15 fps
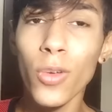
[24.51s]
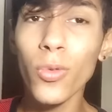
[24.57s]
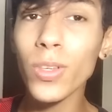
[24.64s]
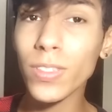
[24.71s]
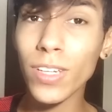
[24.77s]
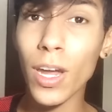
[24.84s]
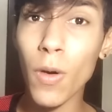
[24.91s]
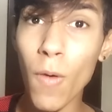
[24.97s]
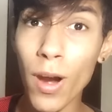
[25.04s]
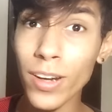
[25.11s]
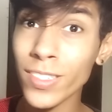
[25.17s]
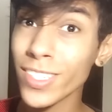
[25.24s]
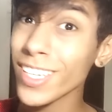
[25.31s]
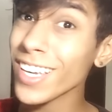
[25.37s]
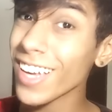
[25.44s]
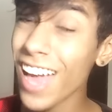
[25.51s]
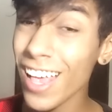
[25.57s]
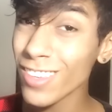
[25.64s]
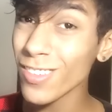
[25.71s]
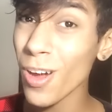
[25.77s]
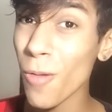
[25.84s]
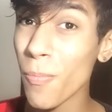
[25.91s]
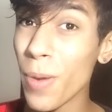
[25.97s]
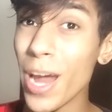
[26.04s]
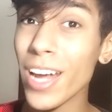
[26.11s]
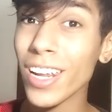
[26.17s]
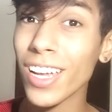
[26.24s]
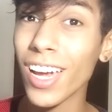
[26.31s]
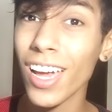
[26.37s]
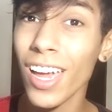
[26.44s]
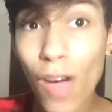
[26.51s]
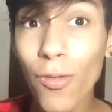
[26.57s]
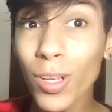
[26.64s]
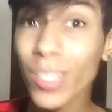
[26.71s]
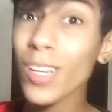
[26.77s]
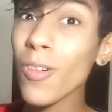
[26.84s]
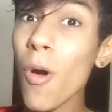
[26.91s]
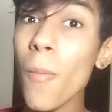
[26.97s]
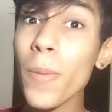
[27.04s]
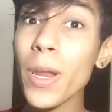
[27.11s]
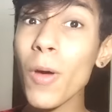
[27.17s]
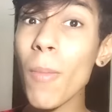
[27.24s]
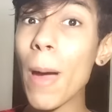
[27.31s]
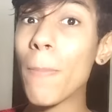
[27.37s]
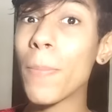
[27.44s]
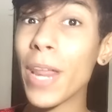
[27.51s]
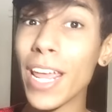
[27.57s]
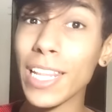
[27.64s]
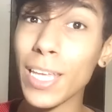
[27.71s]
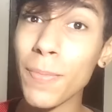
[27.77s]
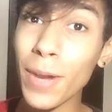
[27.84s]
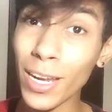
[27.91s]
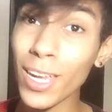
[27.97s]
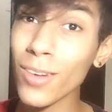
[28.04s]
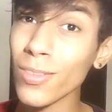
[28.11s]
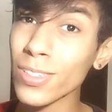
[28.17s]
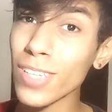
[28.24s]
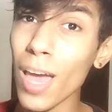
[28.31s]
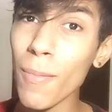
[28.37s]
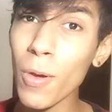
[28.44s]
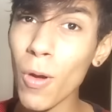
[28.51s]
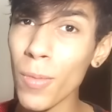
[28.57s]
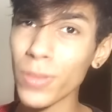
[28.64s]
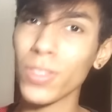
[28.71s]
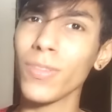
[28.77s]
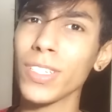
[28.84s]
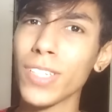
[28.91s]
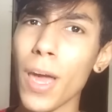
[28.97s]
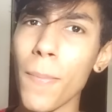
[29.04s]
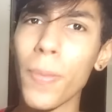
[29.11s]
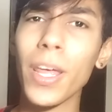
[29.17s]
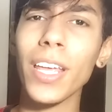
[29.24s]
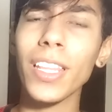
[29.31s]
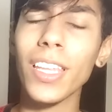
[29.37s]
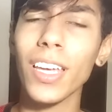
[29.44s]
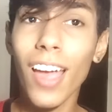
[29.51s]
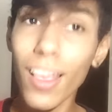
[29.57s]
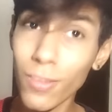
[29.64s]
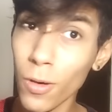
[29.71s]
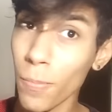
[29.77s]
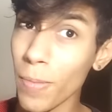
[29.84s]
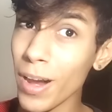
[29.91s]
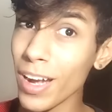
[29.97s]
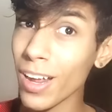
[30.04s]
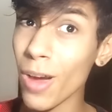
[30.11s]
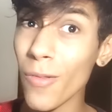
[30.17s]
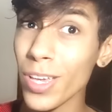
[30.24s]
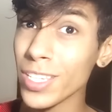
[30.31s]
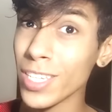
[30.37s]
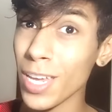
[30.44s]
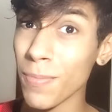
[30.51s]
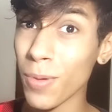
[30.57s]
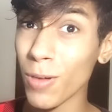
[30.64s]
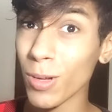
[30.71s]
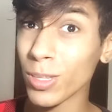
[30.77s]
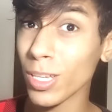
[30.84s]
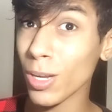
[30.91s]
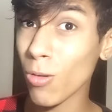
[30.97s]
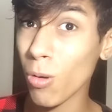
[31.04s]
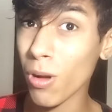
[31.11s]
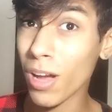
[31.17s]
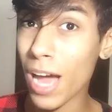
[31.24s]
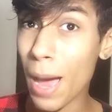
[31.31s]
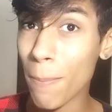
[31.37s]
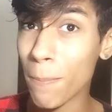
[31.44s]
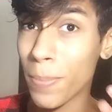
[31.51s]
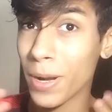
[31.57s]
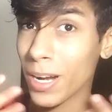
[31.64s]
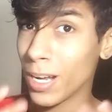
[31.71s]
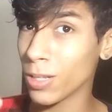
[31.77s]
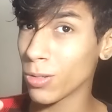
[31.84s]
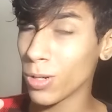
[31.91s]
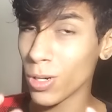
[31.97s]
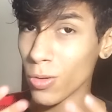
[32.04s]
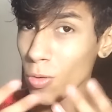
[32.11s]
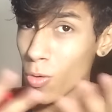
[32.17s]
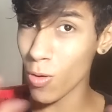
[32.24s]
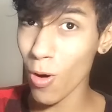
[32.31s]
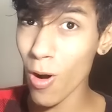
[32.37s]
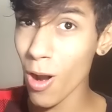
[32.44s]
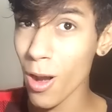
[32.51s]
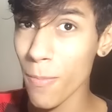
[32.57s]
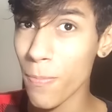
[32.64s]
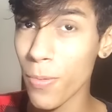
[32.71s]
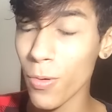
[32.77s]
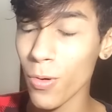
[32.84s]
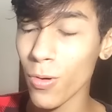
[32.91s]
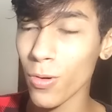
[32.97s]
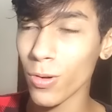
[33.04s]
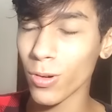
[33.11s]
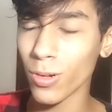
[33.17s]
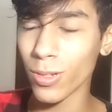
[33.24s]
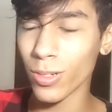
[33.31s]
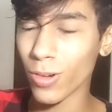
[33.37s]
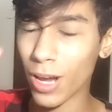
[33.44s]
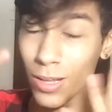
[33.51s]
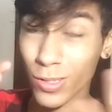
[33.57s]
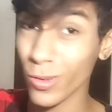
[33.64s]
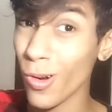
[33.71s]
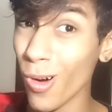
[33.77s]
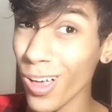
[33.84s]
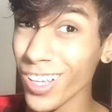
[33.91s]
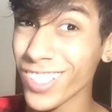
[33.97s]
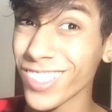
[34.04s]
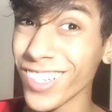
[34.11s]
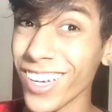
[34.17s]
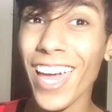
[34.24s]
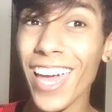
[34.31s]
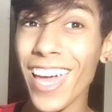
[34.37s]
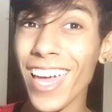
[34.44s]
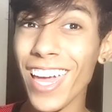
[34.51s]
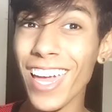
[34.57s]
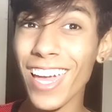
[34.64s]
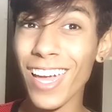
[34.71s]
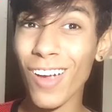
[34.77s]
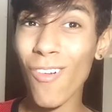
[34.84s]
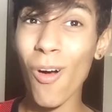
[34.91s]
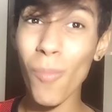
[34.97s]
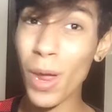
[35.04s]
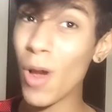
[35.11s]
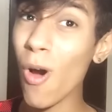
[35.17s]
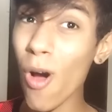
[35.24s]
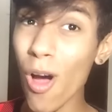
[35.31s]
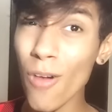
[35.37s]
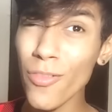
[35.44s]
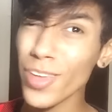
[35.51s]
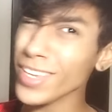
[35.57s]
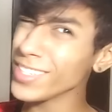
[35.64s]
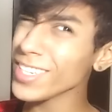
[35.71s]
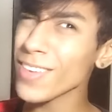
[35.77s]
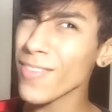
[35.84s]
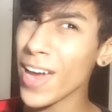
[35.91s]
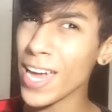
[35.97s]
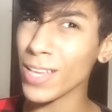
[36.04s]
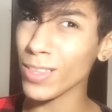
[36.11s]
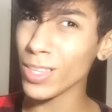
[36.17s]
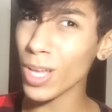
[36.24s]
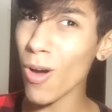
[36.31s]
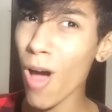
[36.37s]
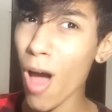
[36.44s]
no Skywars, e caso eu perca, eu vou ter que cumprir uma prenda, e pra quem não sabe como assim vai ser a prenda, caso eu perca, um exemplo, eu vou ter que colocar pregador no corpo, no caso no rosto, é, comer ovo e assim vai indo, então